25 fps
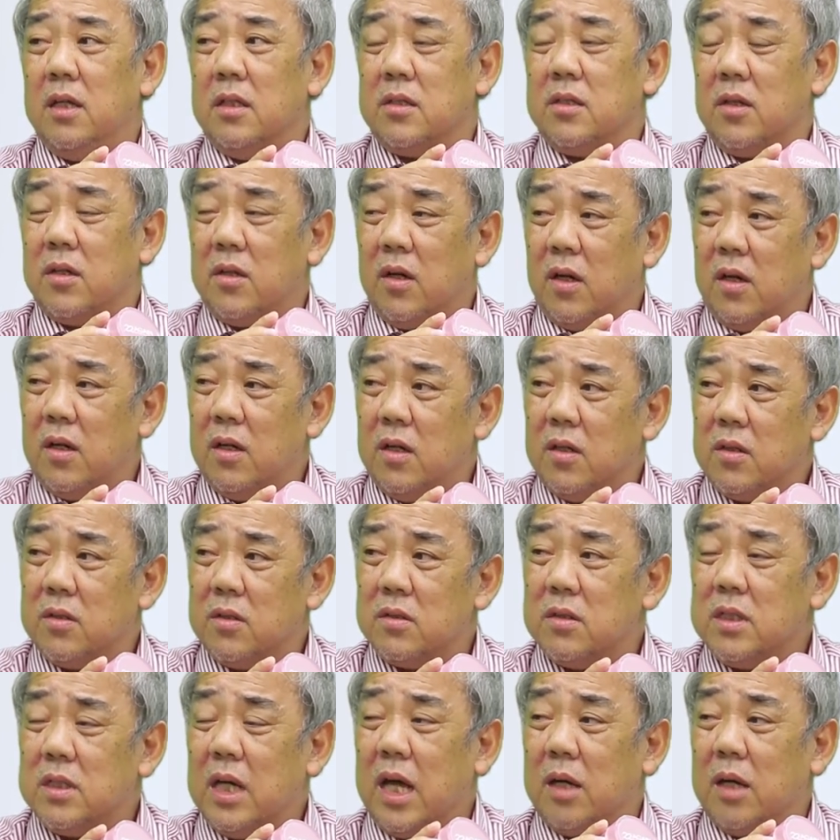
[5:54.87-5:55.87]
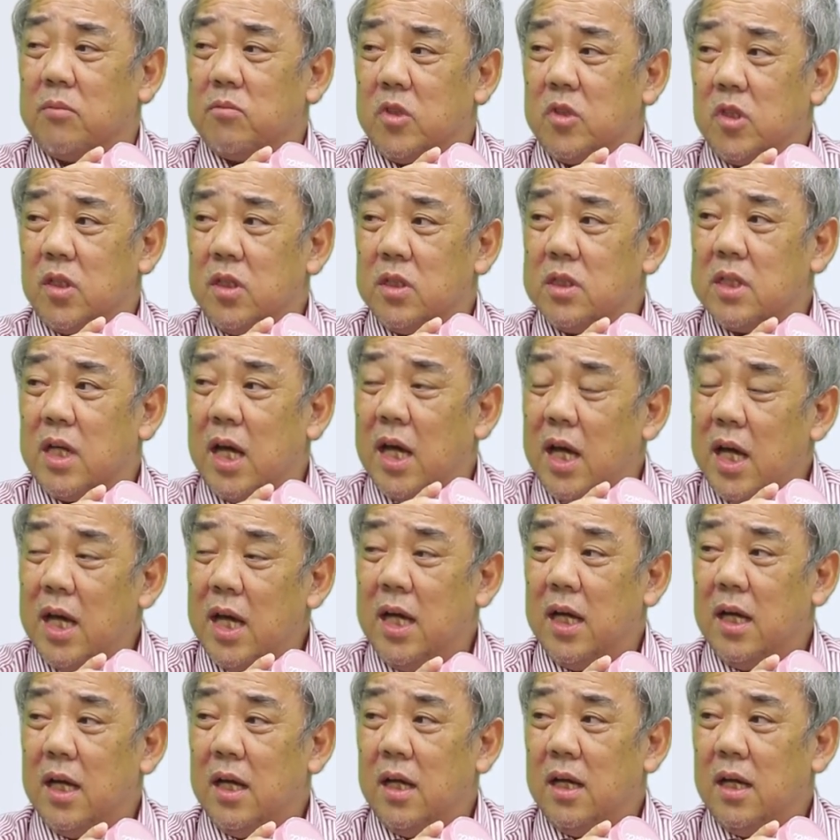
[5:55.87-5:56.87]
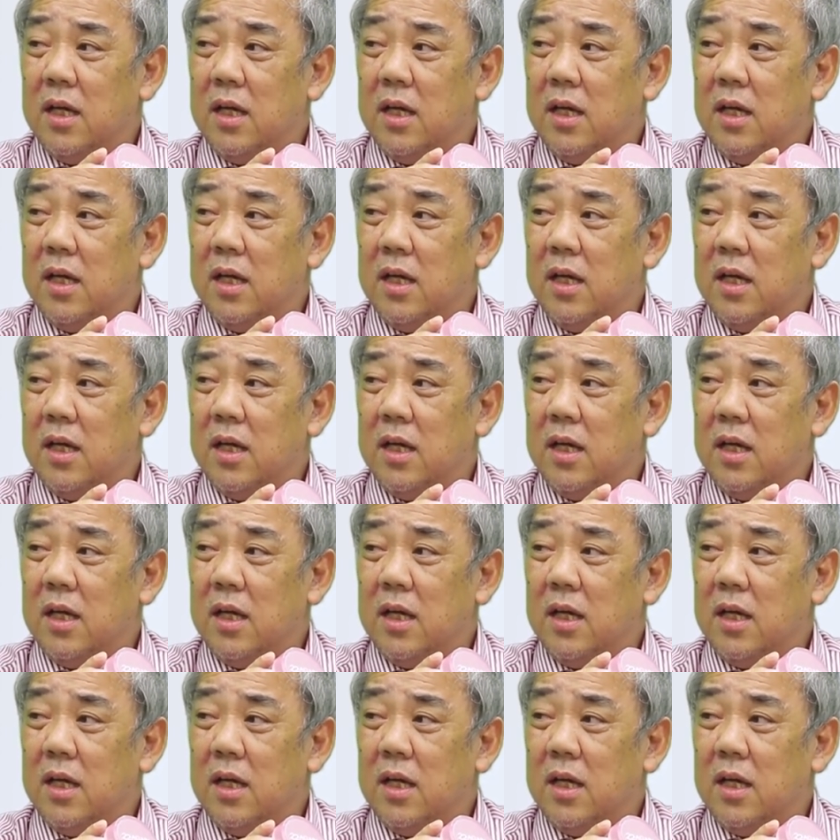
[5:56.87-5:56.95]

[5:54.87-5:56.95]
do đó nó làm cho da